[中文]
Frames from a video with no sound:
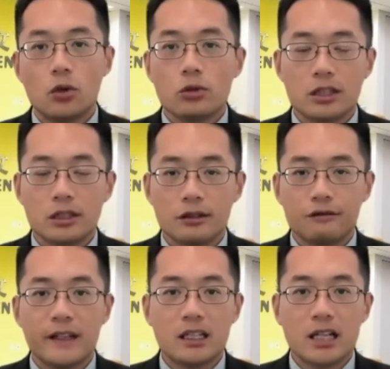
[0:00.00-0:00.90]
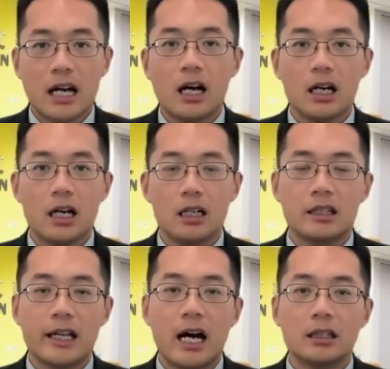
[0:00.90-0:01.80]
都是非常
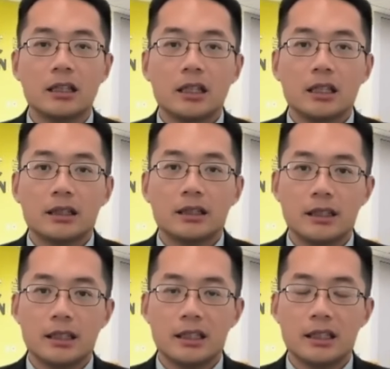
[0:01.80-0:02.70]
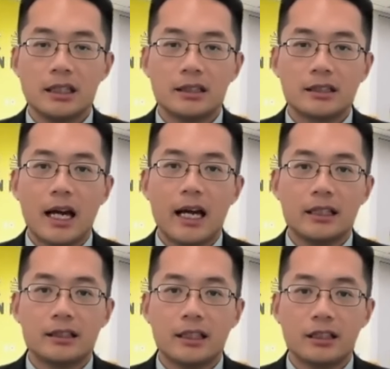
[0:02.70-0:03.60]
衡量你
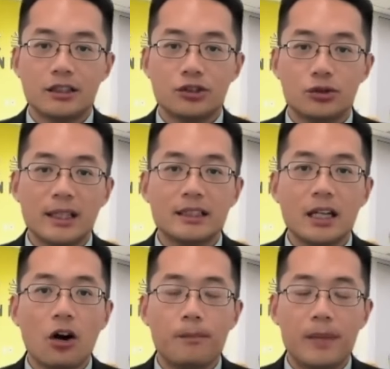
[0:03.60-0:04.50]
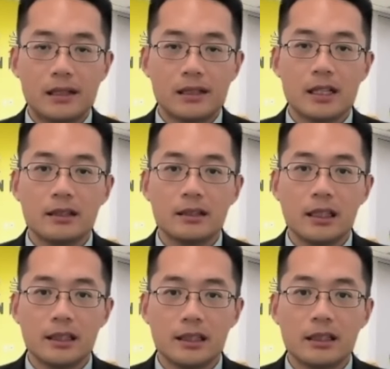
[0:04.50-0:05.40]
在这个学校本
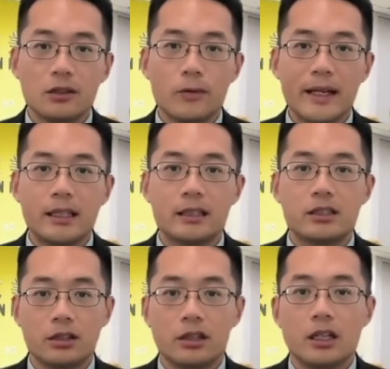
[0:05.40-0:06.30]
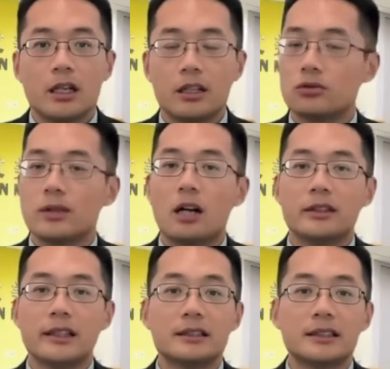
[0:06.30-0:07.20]
身的一个位置很重
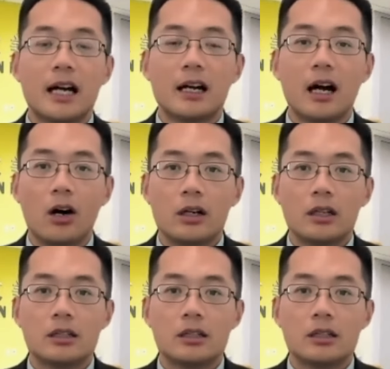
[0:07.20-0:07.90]
要的一个参考，